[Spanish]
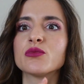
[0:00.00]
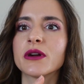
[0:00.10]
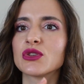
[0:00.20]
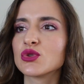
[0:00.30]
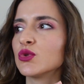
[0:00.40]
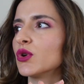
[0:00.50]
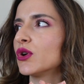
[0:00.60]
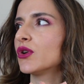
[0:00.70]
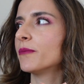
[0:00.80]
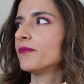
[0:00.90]
súper
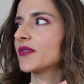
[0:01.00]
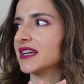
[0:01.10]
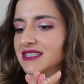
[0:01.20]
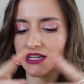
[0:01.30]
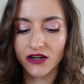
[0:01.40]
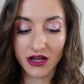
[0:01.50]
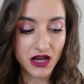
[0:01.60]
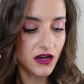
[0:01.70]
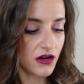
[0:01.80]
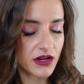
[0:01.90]
chulo, mm, así que
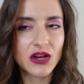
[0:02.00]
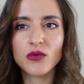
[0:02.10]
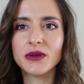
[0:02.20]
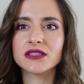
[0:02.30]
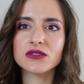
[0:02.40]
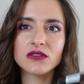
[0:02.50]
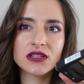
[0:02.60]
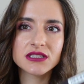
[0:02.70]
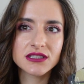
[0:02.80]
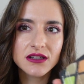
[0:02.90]
ah, ahora, que lo pienso, con
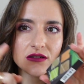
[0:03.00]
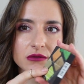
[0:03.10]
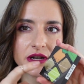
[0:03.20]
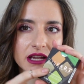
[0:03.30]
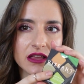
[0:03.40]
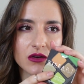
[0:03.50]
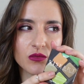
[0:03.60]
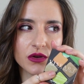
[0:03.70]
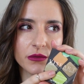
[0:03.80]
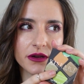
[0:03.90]
esta hubiera quedado
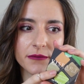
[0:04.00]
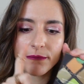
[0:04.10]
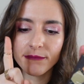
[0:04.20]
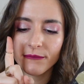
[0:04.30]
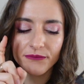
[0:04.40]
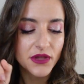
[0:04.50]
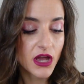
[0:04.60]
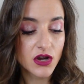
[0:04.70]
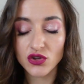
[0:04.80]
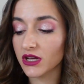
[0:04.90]
muy bien. Hmm,
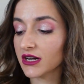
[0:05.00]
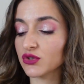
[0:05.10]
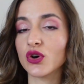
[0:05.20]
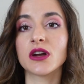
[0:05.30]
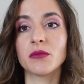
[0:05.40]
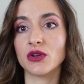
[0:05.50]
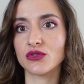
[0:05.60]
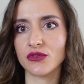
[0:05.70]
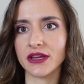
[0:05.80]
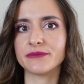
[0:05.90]
no descarto cogerme el
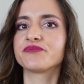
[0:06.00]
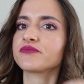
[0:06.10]
otro día.